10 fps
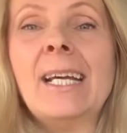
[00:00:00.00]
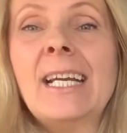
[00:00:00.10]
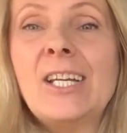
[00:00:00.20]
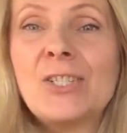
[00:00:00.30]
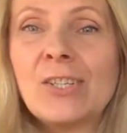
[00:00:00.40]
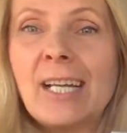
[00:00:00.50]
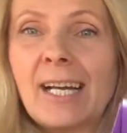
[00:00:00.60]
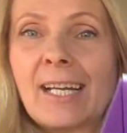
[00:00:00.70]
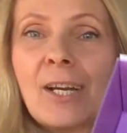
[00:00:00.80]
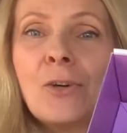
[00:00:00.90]
I co
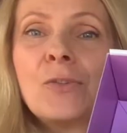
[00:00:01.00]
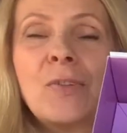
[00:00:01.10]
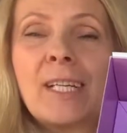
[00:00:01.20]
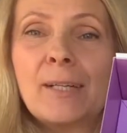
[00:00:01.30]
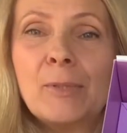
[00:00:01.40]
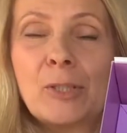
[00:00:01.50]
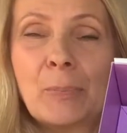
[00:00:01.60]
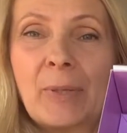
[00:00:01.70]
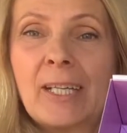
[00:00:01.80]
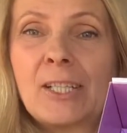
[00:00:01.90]
dalej? Otwieramy to
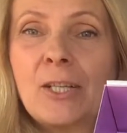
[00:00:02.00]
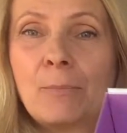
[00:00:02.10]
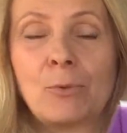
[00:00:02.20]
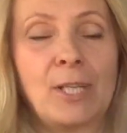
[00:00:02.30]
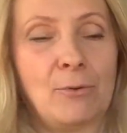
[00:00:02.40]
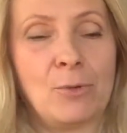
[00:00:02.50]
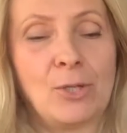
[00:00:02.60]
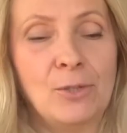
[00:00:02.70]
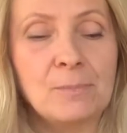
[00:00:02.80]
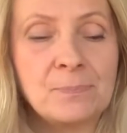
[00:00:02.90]
piękne
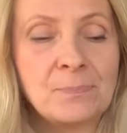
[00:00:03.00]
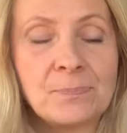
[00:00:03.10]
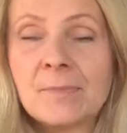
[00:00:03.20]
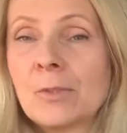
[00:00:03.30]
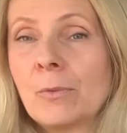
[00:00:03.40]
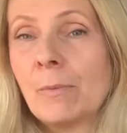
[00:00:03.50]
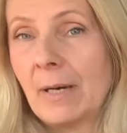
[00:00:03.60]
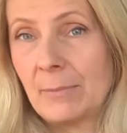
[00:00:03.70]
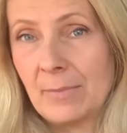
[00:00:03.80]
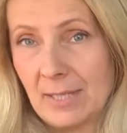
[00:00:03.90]
pudełko. Tu
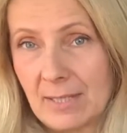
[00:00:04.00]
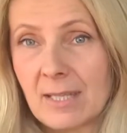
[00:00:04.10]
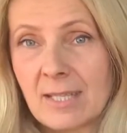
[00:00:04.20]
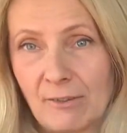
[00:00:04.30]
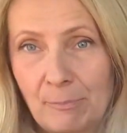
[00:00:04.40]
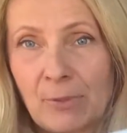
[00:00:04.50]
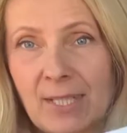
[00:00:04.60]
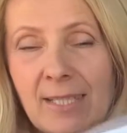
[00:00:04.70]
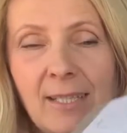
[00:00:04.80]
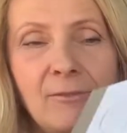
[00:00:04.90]
mam zestaw
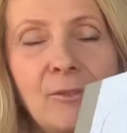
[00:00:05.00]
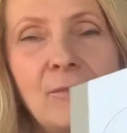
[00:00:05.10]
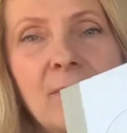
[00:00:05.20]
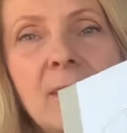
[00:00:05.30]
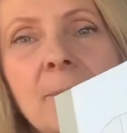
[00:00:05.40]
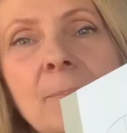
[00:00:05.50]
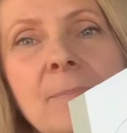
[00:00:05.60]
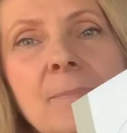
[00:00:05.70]
podstawowy